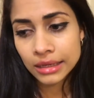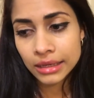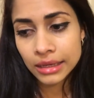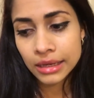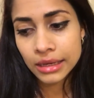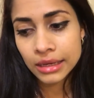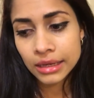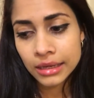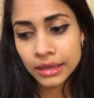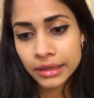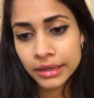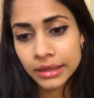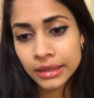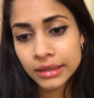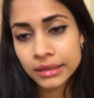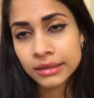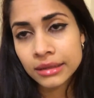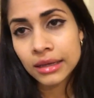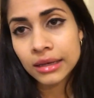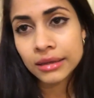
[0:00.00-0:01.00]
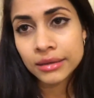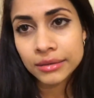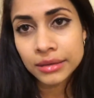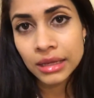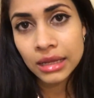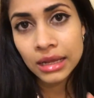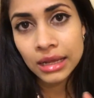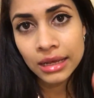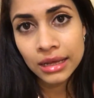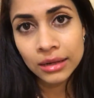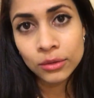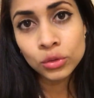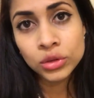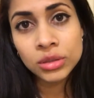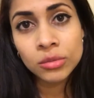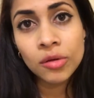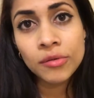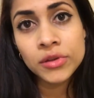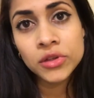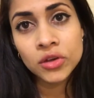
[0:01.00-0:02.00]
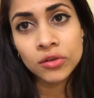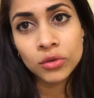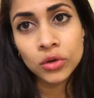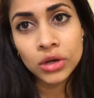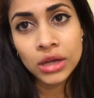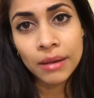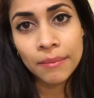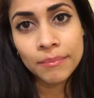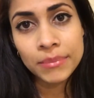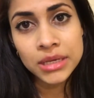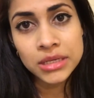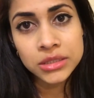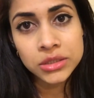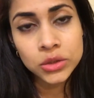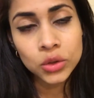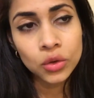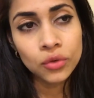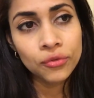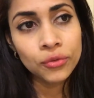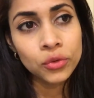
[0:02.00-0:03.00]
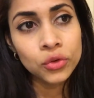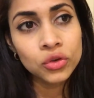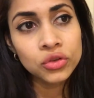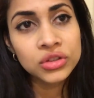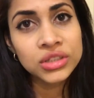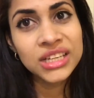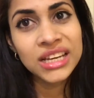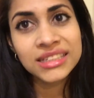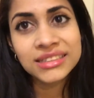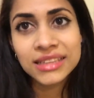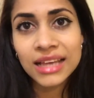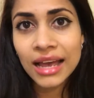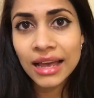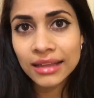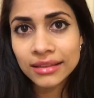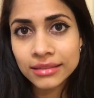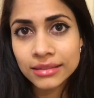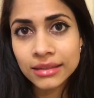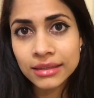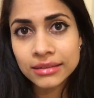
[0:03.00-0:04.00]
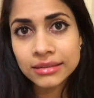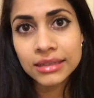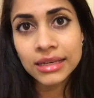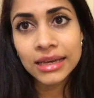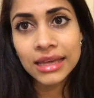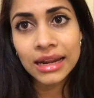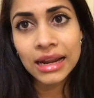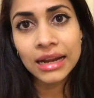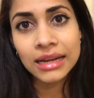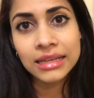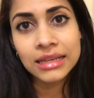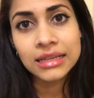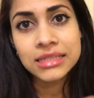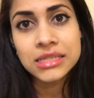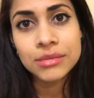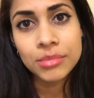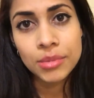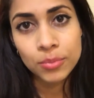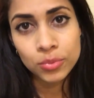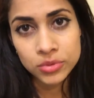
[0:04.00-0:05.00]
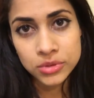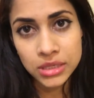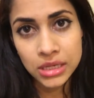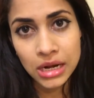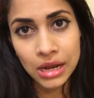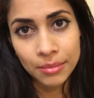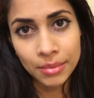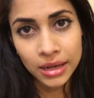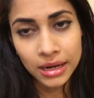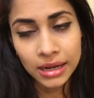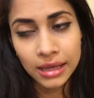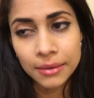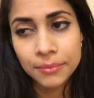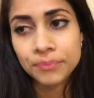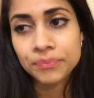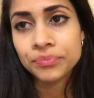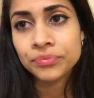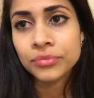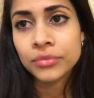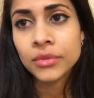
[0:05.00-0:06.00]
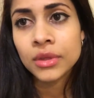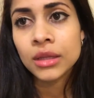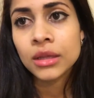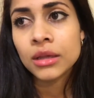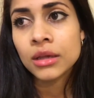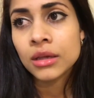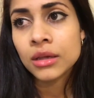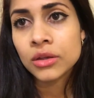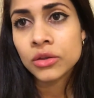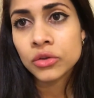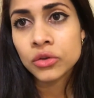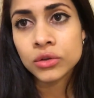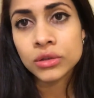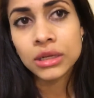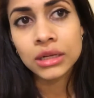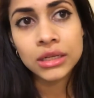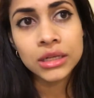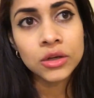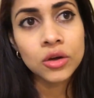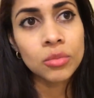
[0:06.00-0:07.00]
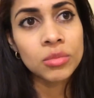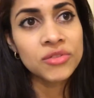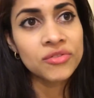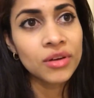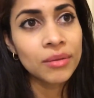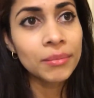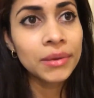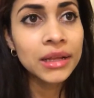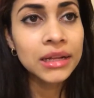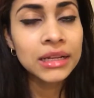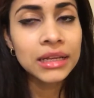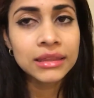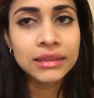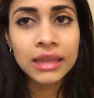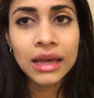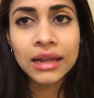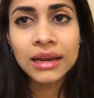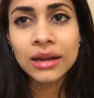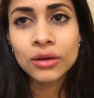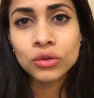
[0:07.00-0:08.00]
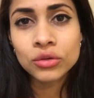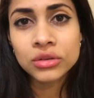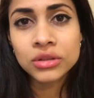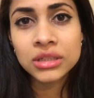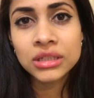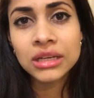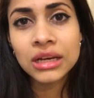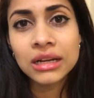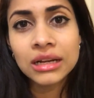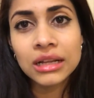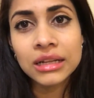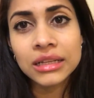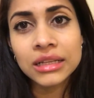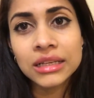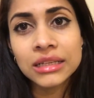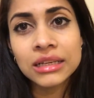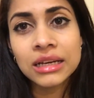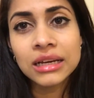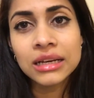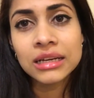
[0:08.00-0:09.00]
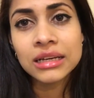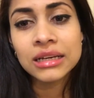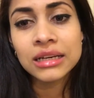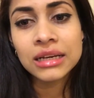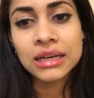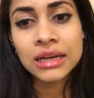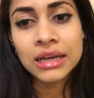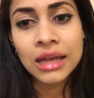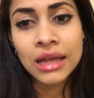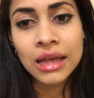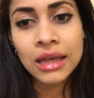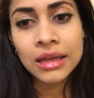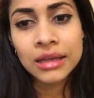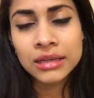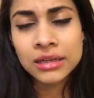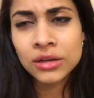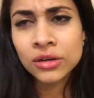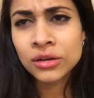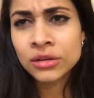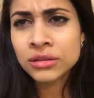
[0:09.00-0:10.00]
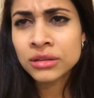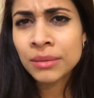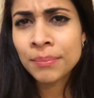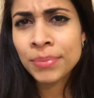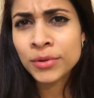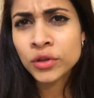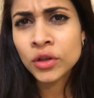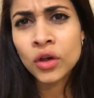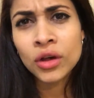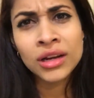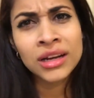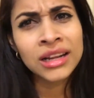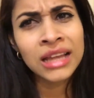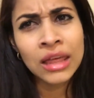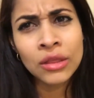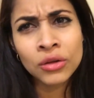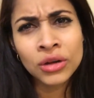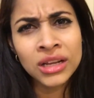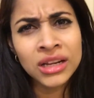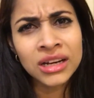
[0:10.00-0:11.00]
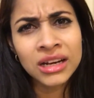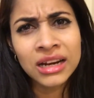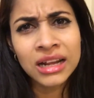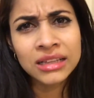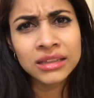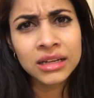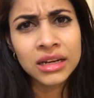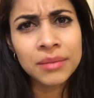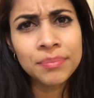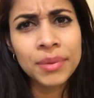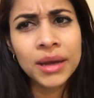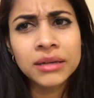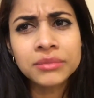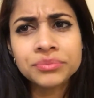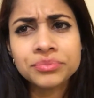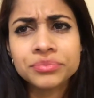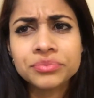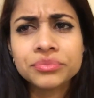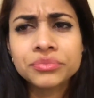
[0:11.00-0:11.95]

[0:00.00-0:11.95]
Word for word: Eh, el último videoblog que han visto fue unos días antes de que la niña se me pusiera mala. Yo salí con mi familia y tal, a los días la niña oh, empezó a, dolerle la tripa.